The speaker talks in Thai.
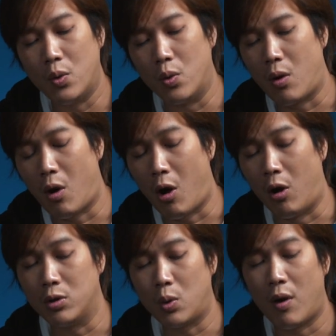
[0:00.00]
ดุของ
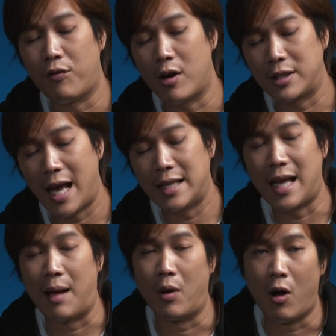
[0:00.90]
ตัว Forza
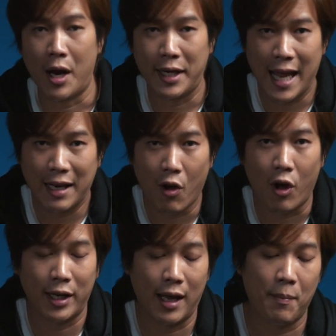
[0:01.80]
สามร้อยแน่นอ
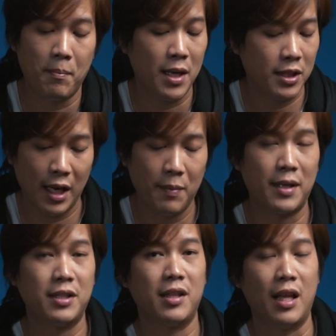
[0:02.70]
นครับไม่ใช่พ
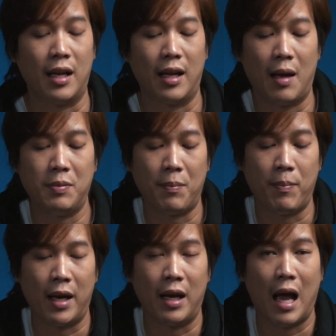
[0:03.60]
ลาสติกนะครับจะ
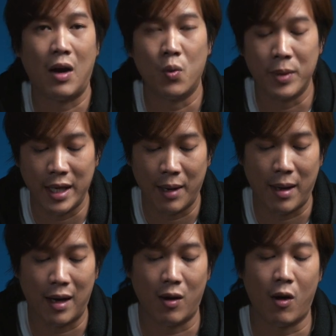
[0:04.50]
เป็นอลูมิเนียม
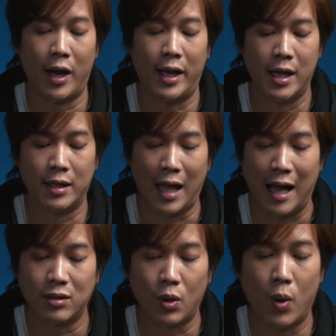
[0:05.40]
อัลลอย
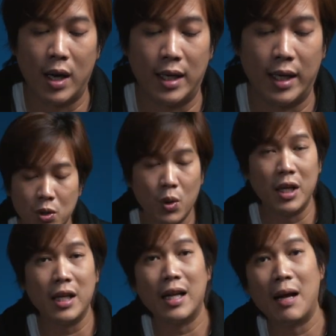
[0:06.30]
ทั้งตัวเลยตัว
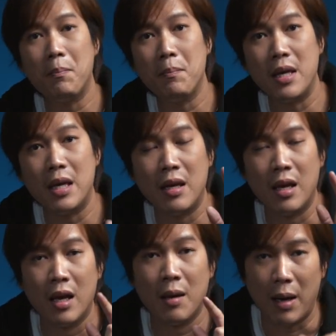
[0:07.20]
นี้นะครับมี
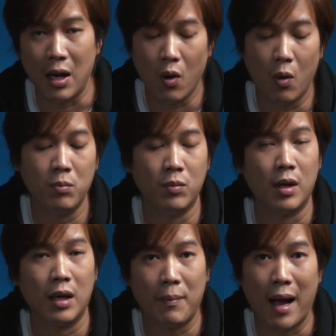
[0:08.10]
พัดลม
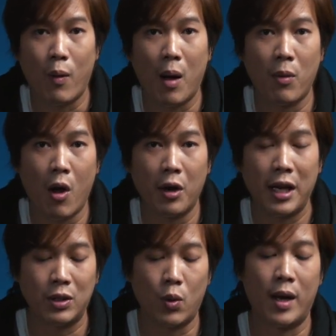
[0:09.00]
ระบายความร้อน
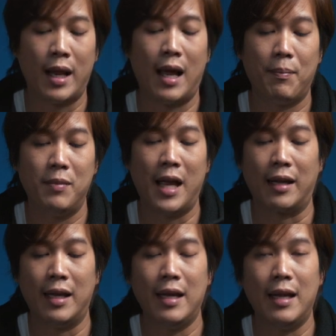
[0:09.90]
ในตัวนะครับอย่าง
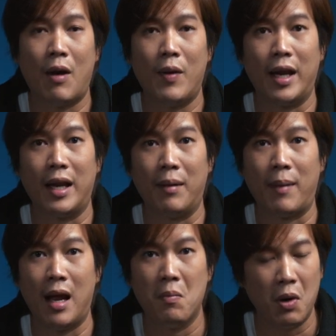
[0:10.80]
ที่เราเห็นเห็นไห
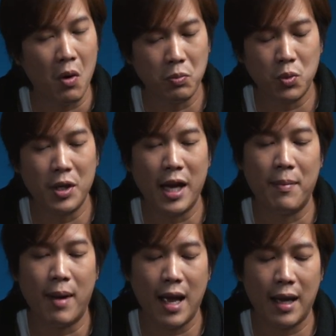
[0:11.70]
มพัดลมตัวใหญ่
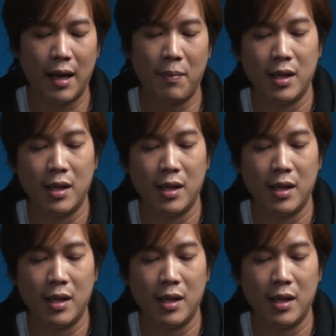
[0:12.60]
มากครับ